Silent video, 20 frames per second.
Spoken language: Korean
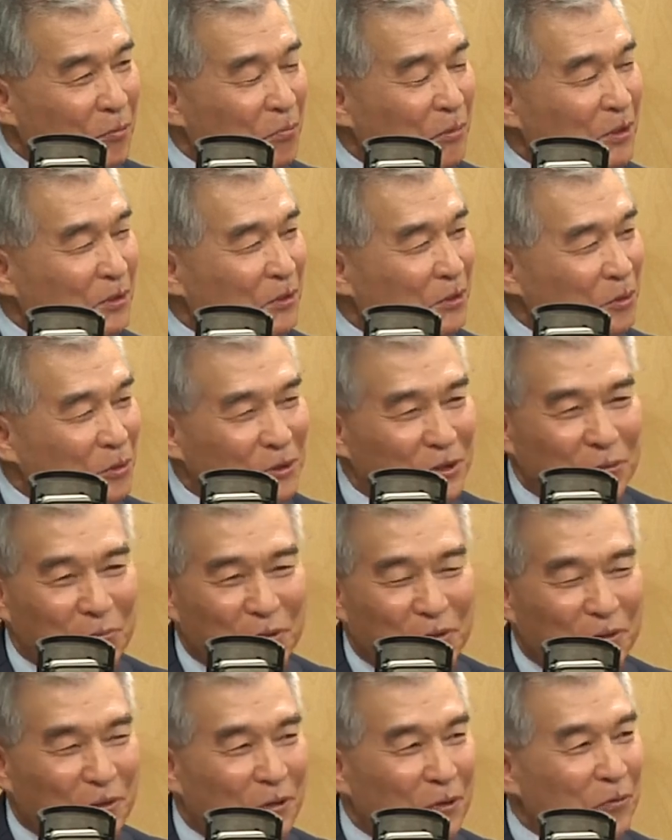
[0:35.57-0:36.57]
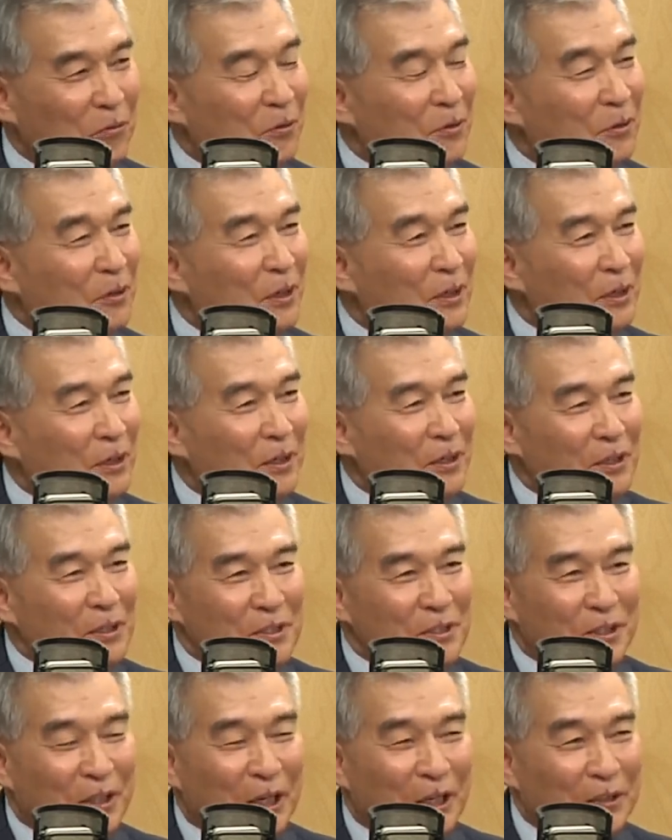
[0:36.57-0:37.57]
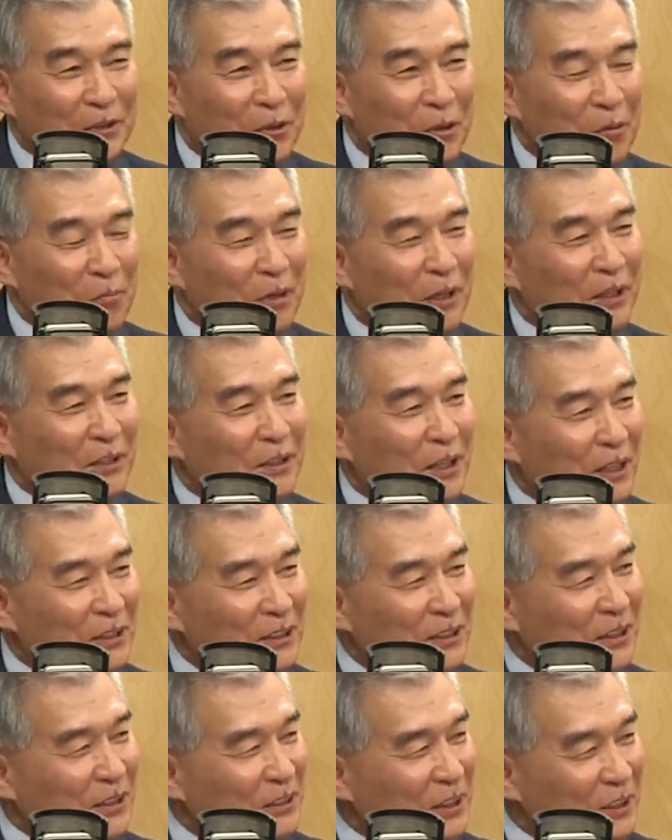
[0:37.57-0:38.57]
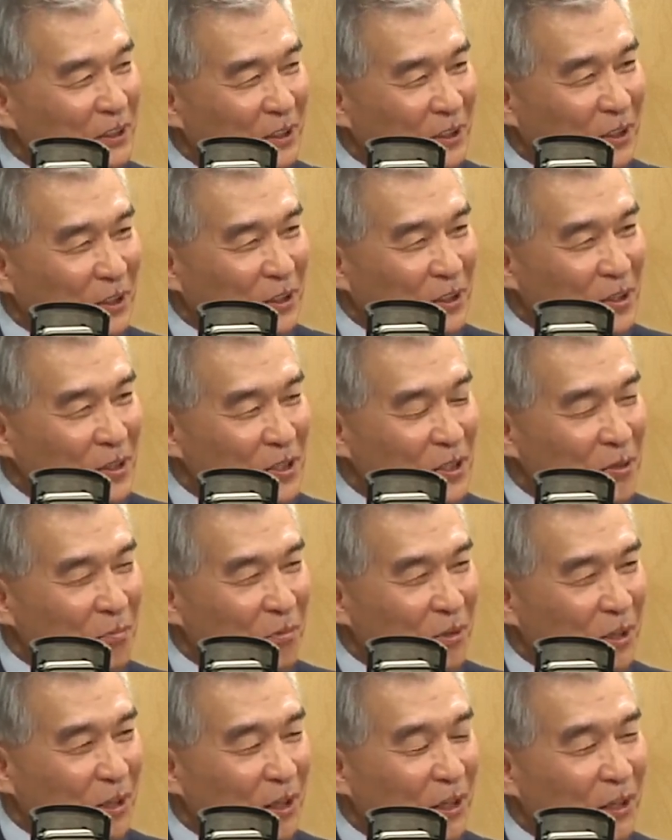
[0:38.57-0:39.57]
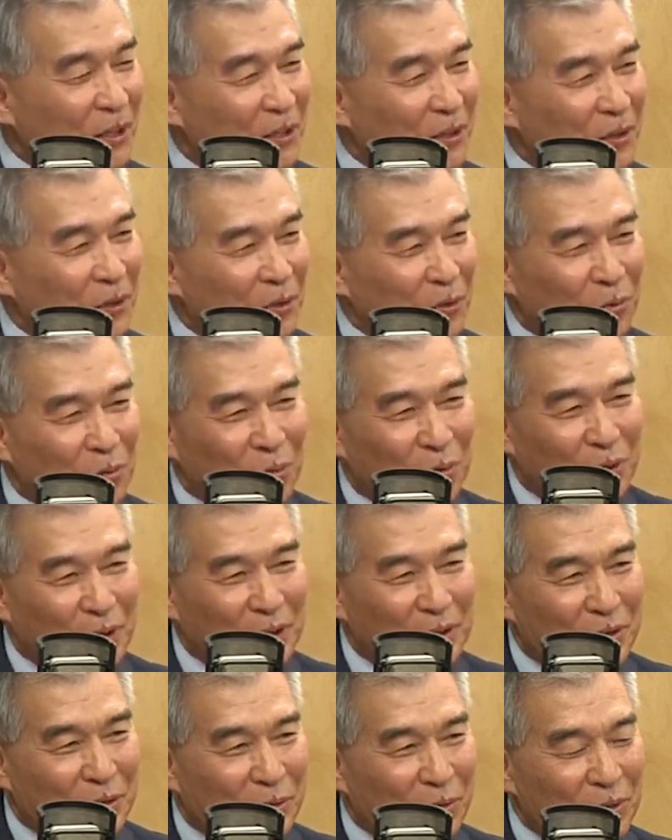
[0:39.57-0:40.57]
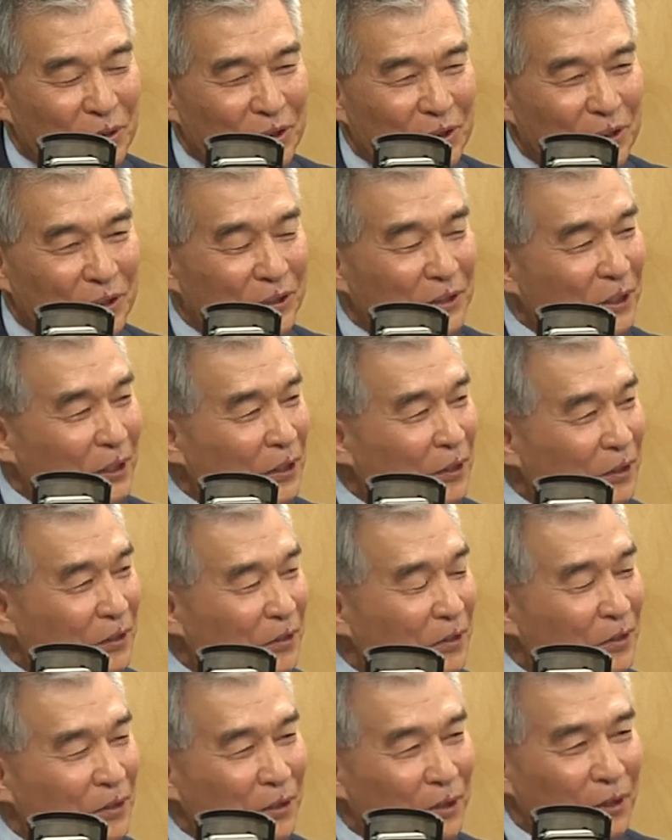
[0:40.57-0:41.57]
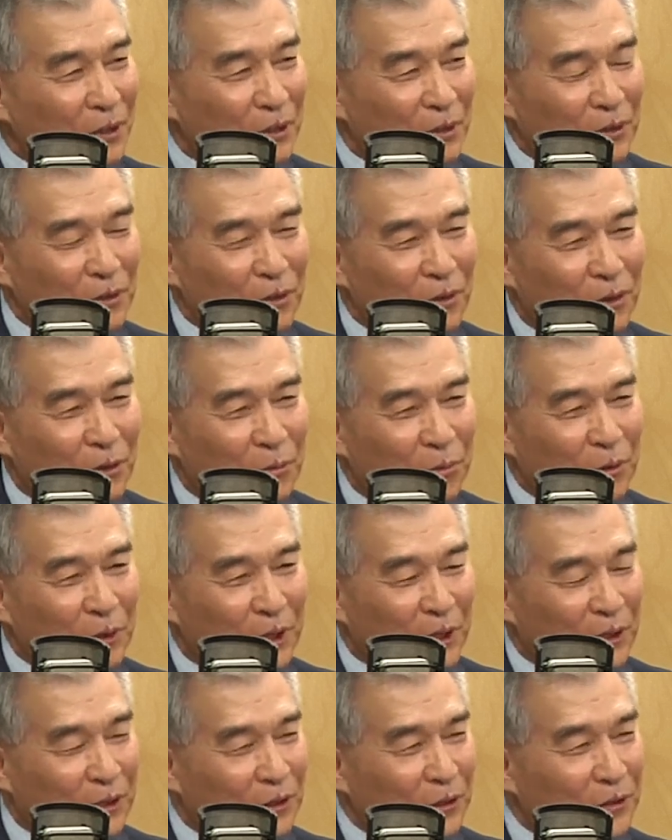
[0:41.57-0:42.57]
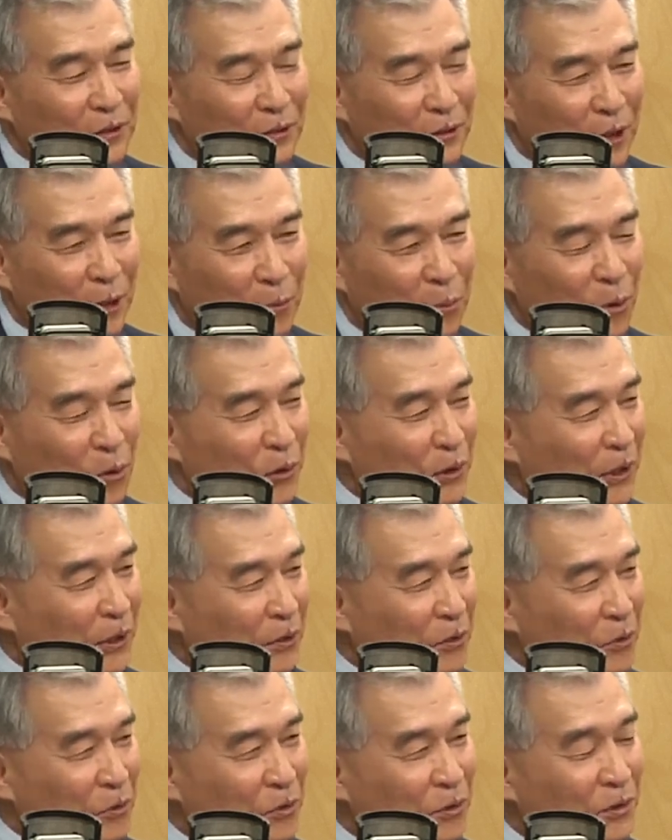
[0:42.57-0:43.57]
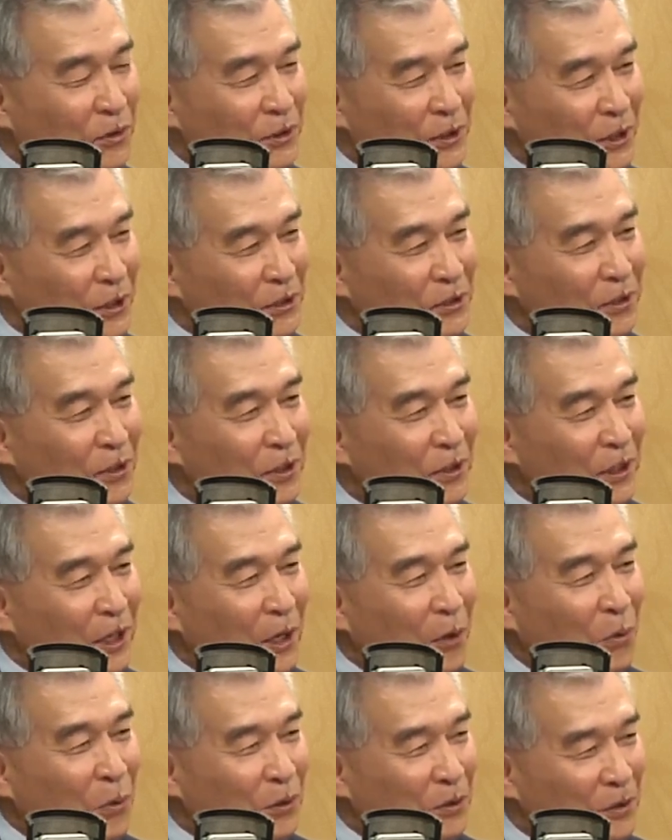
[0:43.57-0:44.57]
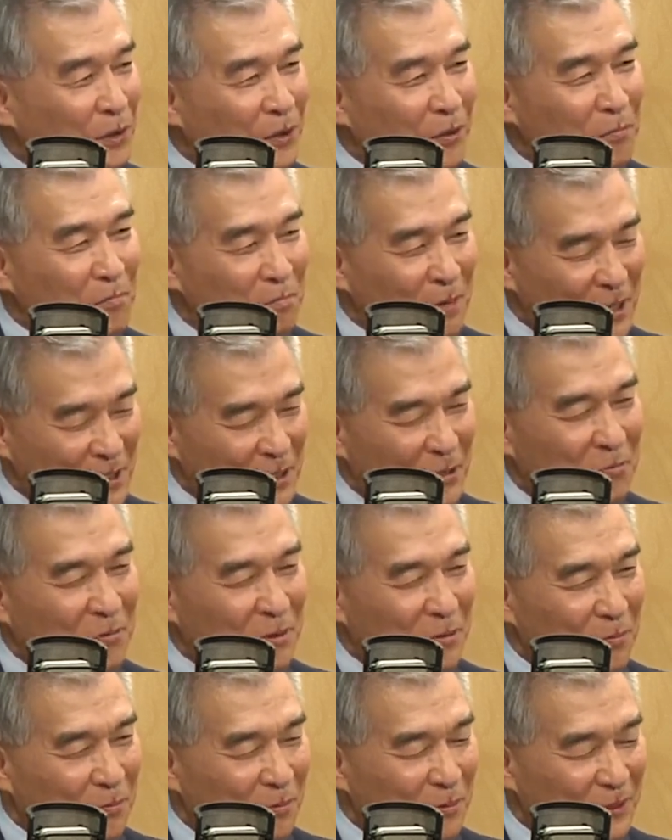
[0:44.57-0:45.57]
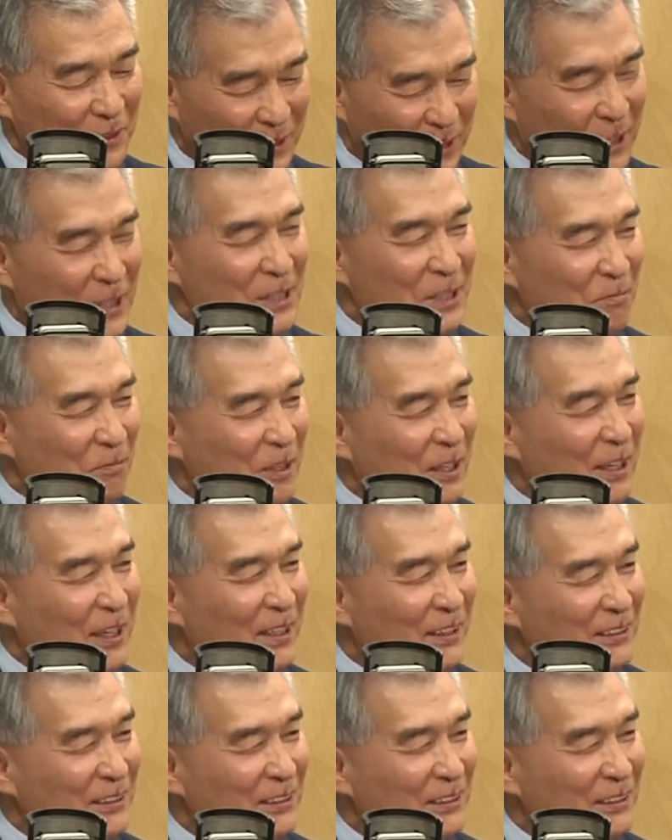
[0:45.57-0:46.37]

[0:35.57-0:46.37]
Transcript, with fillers: 천만 서울 시민 여러분 4개월 만에 다시 인사드리게 되었습니다. 그동안 서울시의회는 여러분의 대표 기관으로서 최선을 다하고 있다는 말씀을 드리겠습니다.